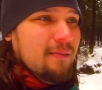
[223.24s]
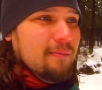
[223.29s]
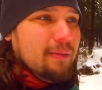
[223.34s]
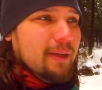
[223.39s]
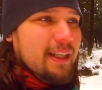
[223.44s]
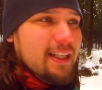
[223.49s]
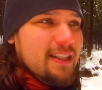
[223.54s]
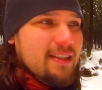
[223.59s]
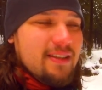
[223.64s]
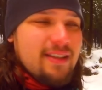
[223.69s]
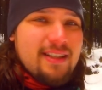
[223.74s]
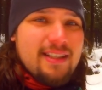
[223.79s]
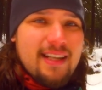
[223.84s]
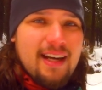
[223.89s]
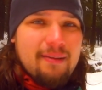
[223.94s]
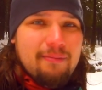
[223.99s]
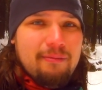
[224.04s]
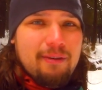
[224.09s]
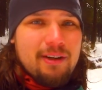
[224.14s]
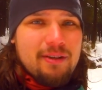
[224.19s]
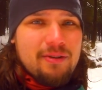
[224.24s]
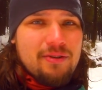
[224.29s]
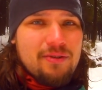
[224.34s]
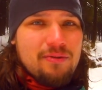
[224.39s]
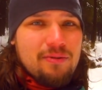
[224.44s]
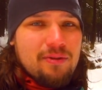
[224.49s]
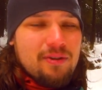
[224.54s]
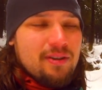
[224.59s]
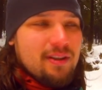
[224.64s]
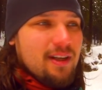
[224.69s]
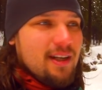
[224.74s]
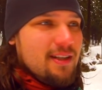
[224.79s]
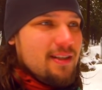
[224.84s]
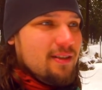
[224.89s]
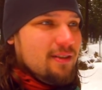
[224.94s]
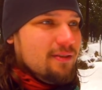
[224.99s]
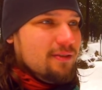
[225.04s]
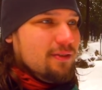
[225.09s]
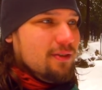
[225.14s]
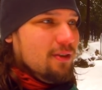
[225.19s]
brichst du jetzt ab, weil du so nass
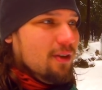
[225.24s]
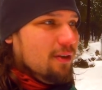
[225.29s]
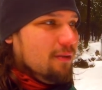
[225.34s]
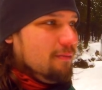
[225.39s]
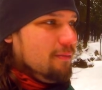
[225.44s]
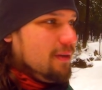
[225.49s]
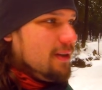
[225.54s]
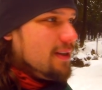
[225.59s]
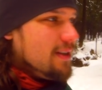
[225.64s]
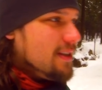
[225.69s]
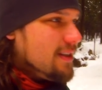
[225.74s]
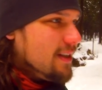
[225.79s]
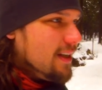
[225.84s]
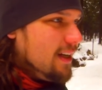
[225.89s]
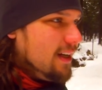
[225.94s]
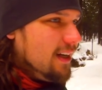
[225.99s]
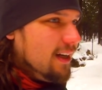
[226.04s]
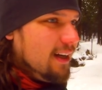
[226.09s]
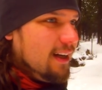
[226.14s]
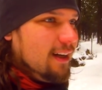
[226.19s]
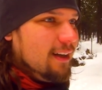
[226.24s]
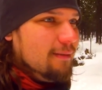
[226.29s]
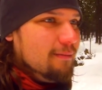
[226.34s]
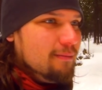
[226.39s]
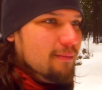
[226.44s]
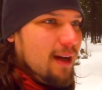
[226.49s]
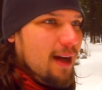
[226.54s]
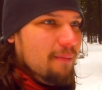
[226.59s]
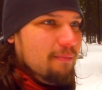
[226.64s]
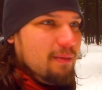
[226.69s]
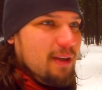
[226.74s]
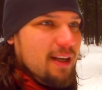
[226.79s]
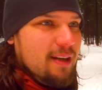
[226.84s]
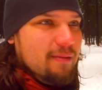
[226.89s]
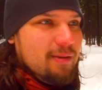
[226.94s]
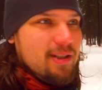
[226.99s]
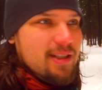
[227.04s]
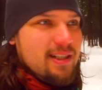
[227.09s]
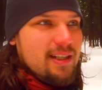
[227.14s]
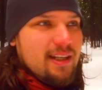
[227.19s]
auf Knochen bist. Ja, ähm, hab dann
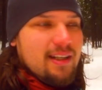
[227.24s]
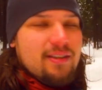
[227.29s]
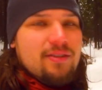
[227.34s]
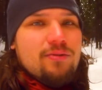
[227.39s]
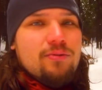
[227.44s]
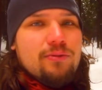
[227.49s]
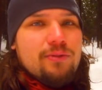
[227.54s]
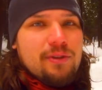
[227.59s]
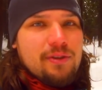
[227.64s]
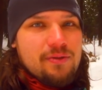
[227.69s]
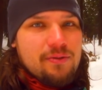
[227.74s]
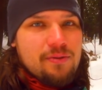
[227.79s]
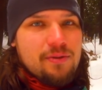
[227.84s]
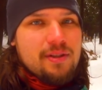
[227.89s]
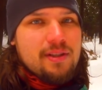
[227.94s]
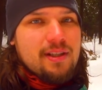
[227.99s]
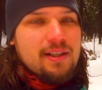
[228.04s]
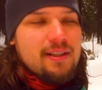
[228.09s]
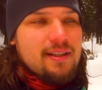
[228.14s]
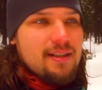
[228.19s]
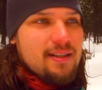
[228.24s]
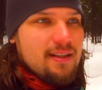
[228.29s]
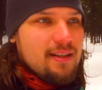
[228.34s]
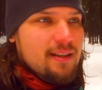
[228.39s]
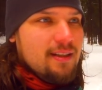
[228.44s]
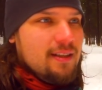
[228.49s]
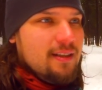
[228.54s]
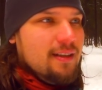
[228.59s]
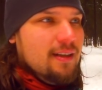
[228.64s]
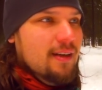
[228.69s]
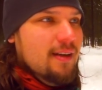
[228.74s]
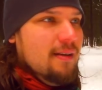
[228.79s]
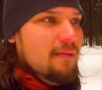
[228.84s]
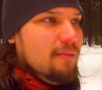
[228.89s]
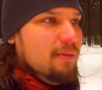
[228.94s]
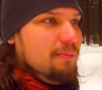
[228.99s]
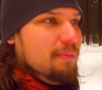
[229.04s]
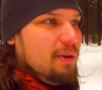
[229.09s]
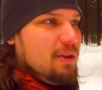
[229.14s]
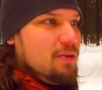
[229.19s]
aber gesagt, du versuchst jetzt äh,
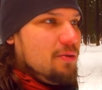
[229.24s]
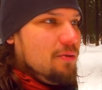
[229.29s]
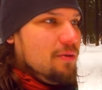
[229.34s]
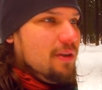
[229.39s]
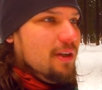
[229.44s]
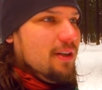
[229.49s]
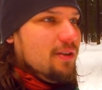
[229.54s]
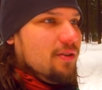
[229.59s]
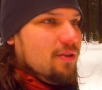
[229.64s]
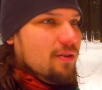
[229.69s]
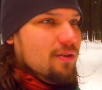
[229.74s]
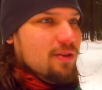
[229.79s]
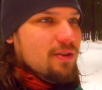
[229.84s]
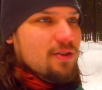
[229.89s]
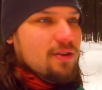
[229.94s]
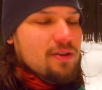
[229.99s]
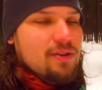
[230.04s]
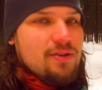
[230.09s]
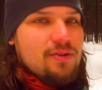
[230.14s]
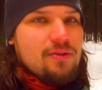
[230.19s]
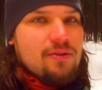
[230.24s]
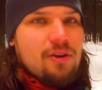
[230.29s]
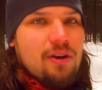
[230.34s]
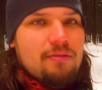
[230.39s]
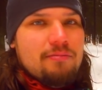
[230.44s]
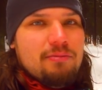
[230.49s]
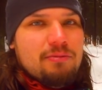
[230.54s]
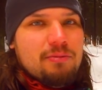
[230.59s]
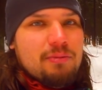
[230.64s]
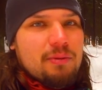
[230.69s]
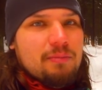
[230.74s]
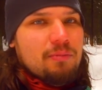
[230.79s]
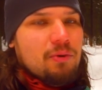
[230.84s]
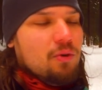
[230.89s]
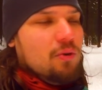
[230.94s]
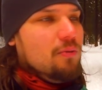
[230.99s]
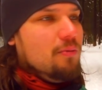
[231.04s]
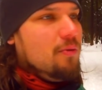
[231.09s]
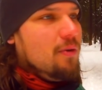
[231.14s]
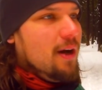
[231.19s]
mit Batonen an trockenes Holz zu kommen und mit dem
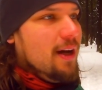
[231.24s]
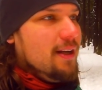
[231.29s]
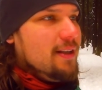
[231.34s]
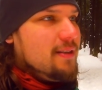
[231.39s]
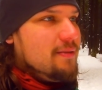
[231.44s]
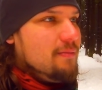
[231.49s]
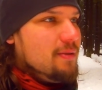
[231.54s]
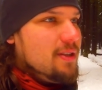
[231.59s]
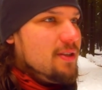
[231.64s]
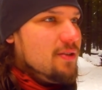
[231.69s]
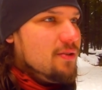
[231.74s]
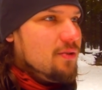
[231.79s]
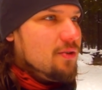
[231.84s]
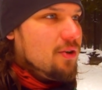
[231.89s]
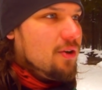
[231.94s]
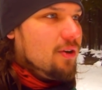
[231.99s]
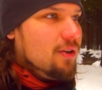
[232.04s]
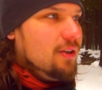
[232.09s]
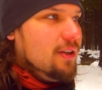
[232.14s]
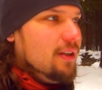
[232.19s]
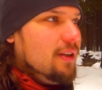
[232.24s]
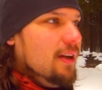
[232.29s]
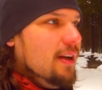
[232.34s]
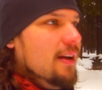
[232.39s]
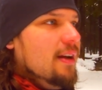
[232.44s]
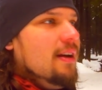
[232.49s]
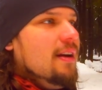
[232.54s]
Hobo alles ein bisschen zu trocknen,